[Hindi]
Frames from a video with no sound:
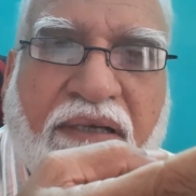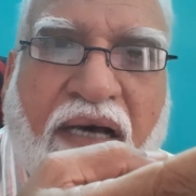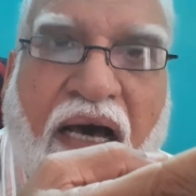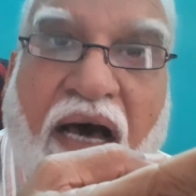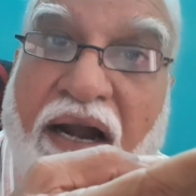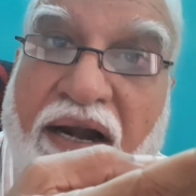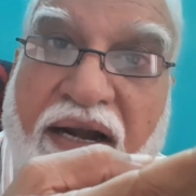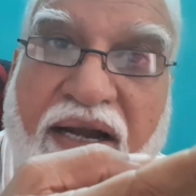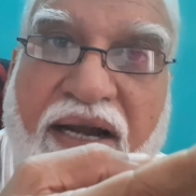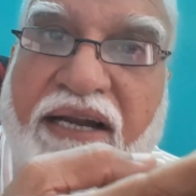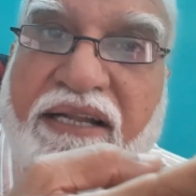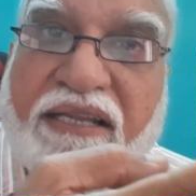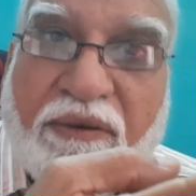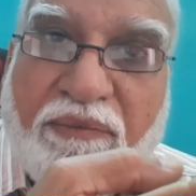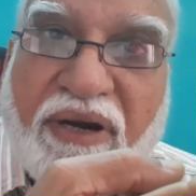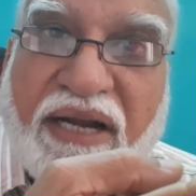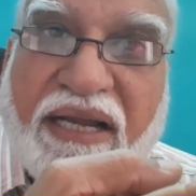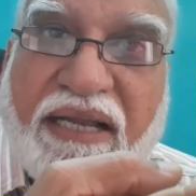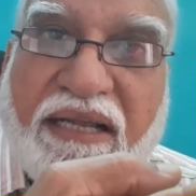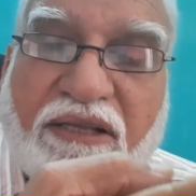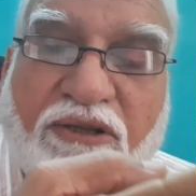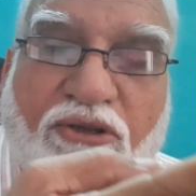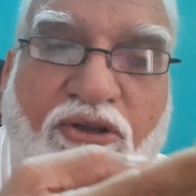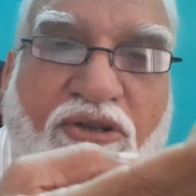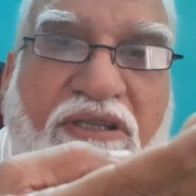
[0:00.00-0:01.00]
आर्टरी दब
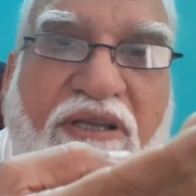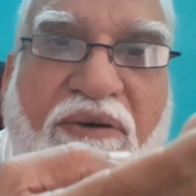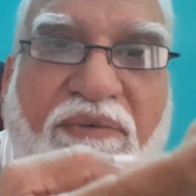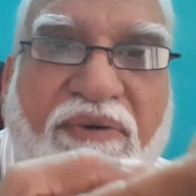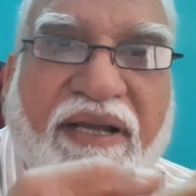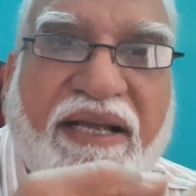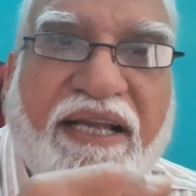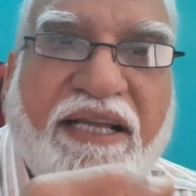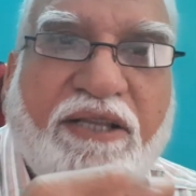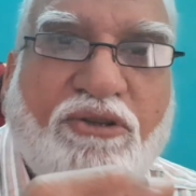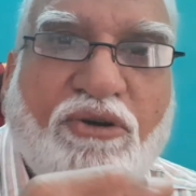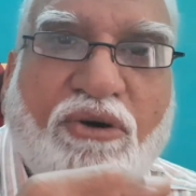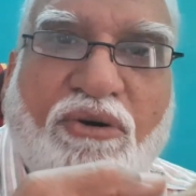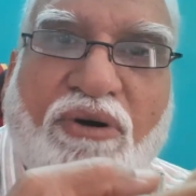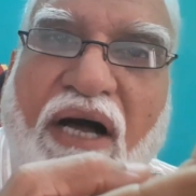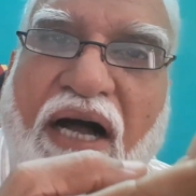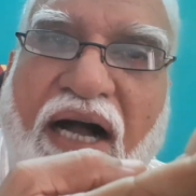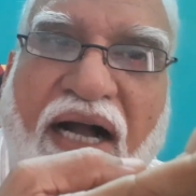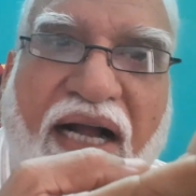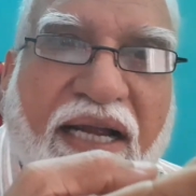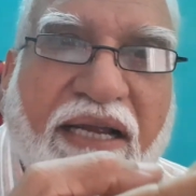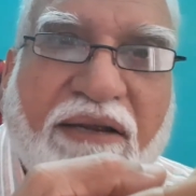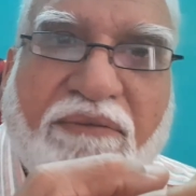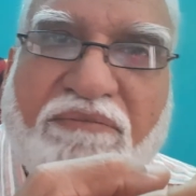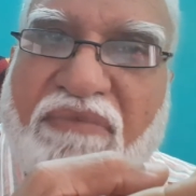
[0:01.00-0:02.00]
गई तो दबेगी तो
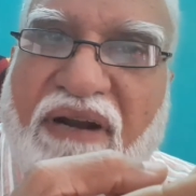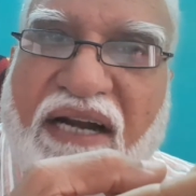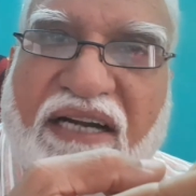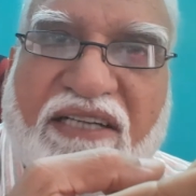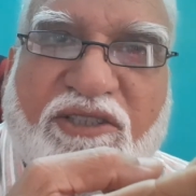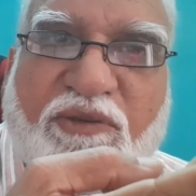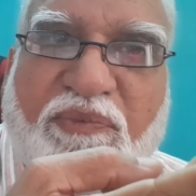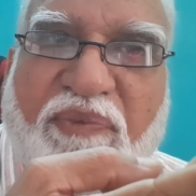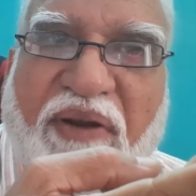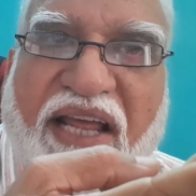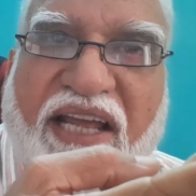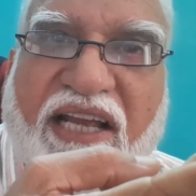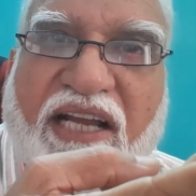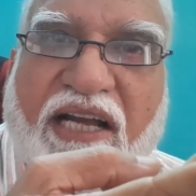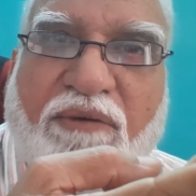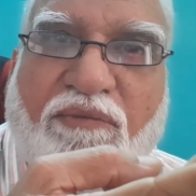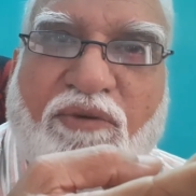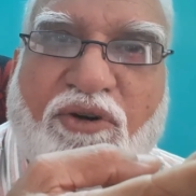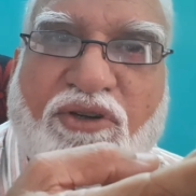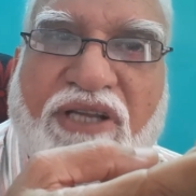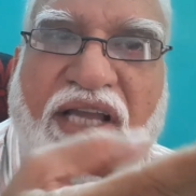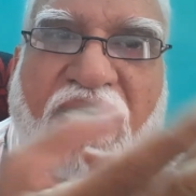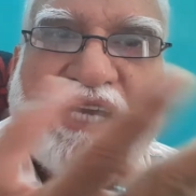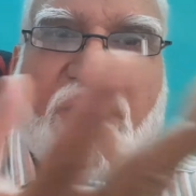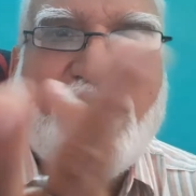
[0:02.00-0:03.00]
आगे ब्लड सप्लाई कम
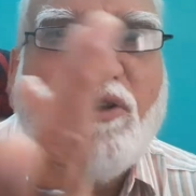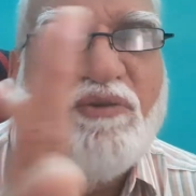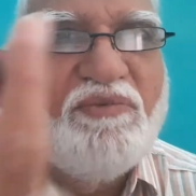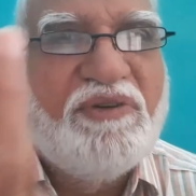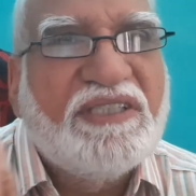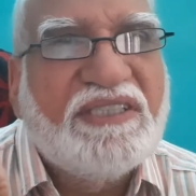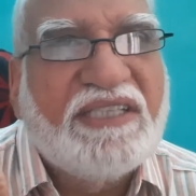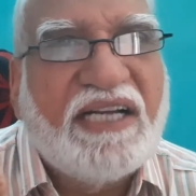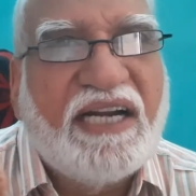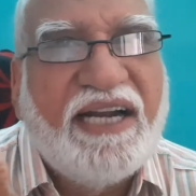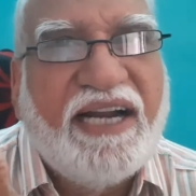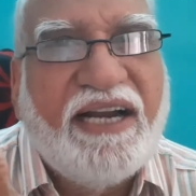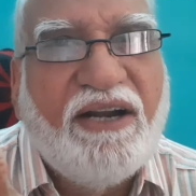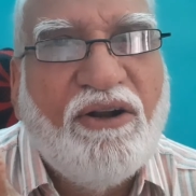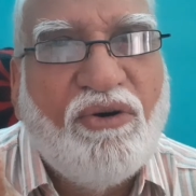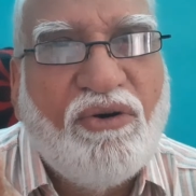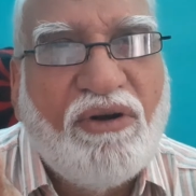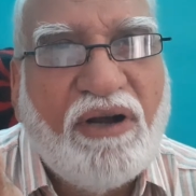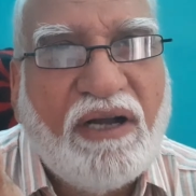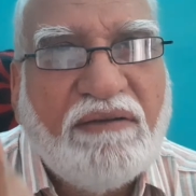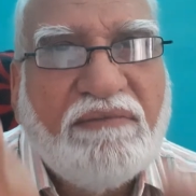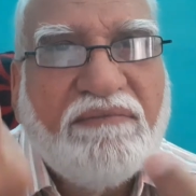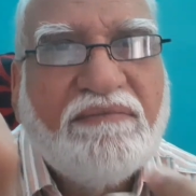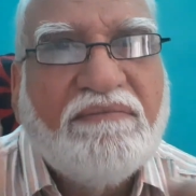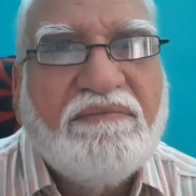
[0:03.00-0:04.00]
हो जाएगी तो बच्चा डेड
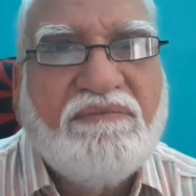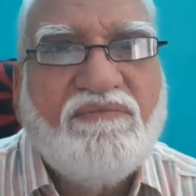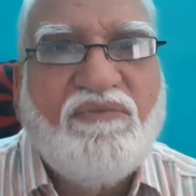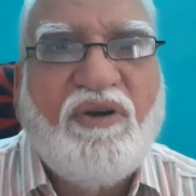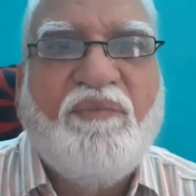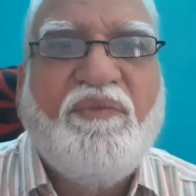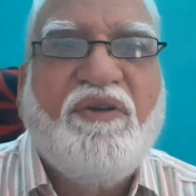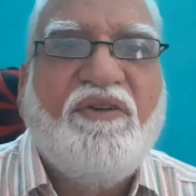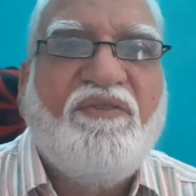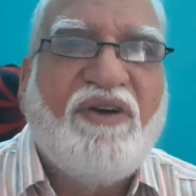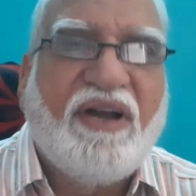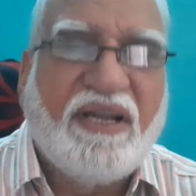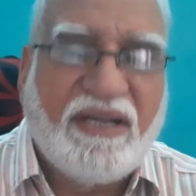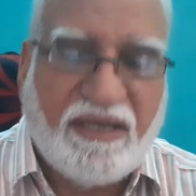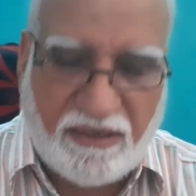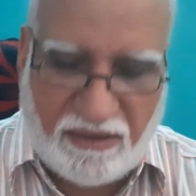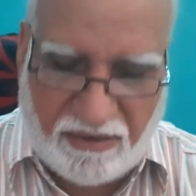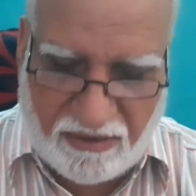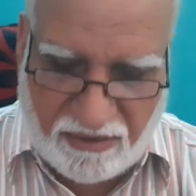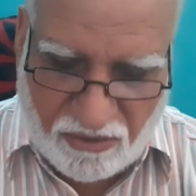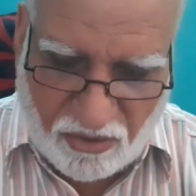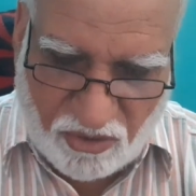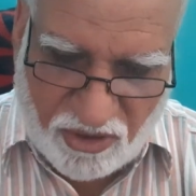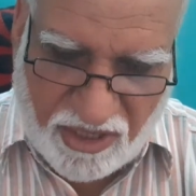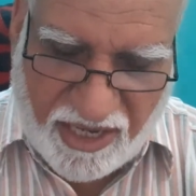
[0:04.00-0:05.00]
होगा मम्मी फाई
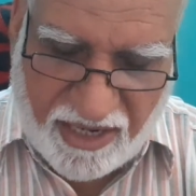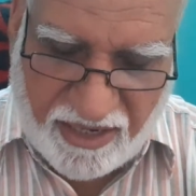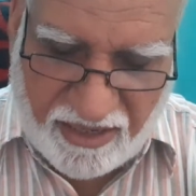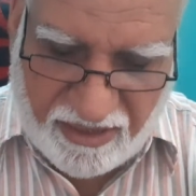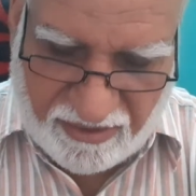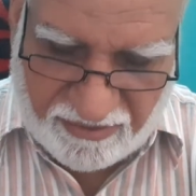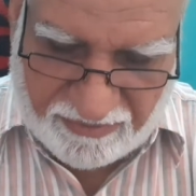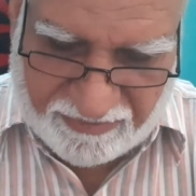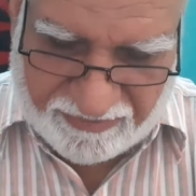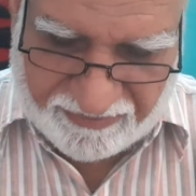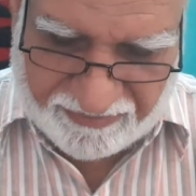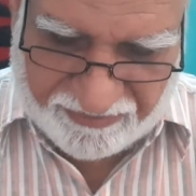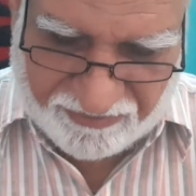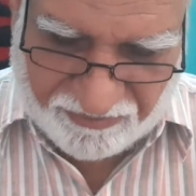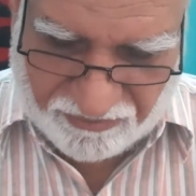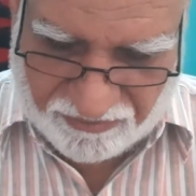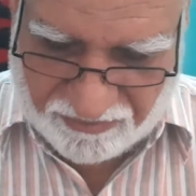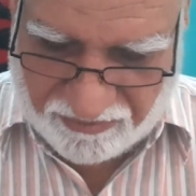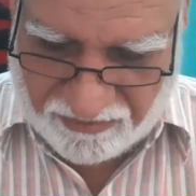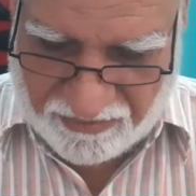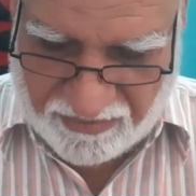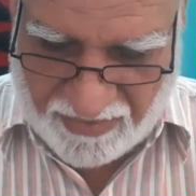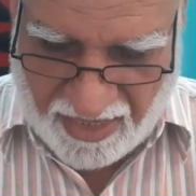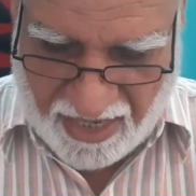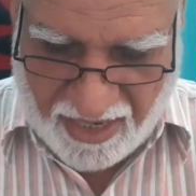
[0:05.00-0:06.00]
हो
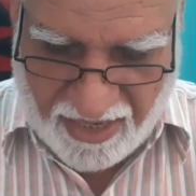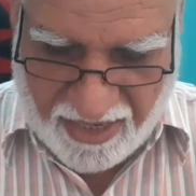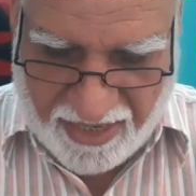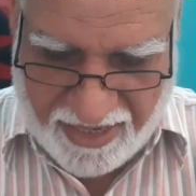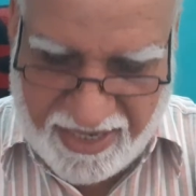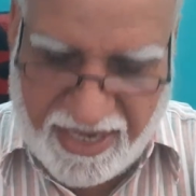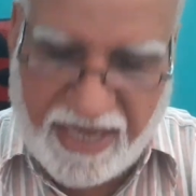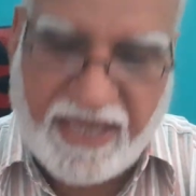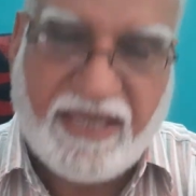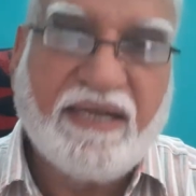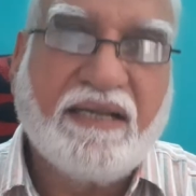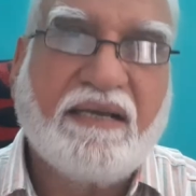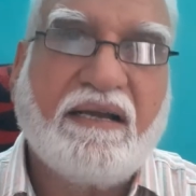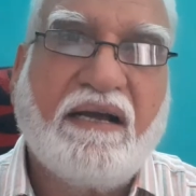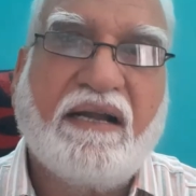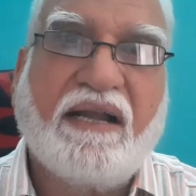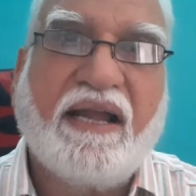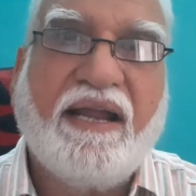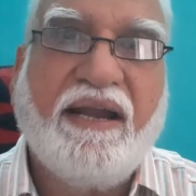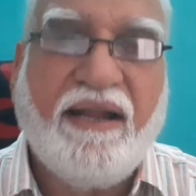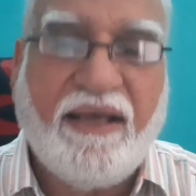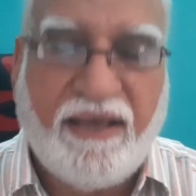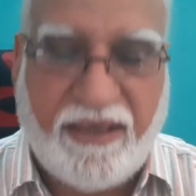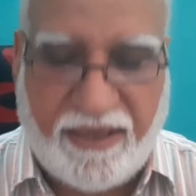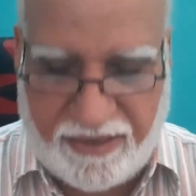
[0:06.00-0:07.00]
जाएगा ये इनका
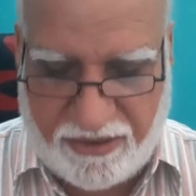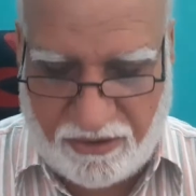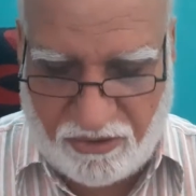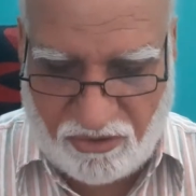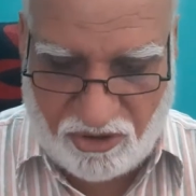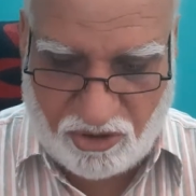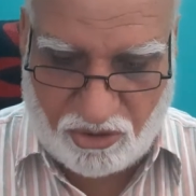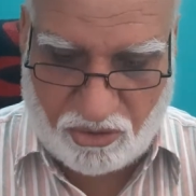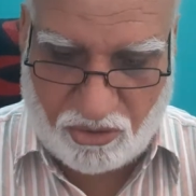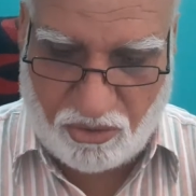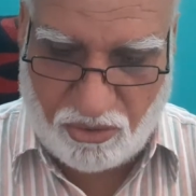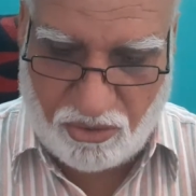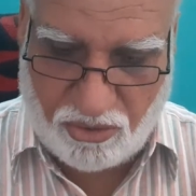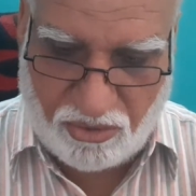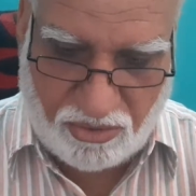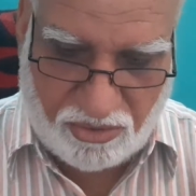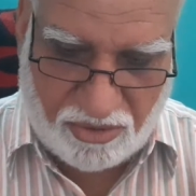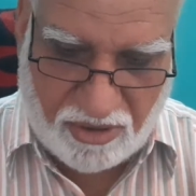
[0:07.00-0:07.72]
कहना है तो इसको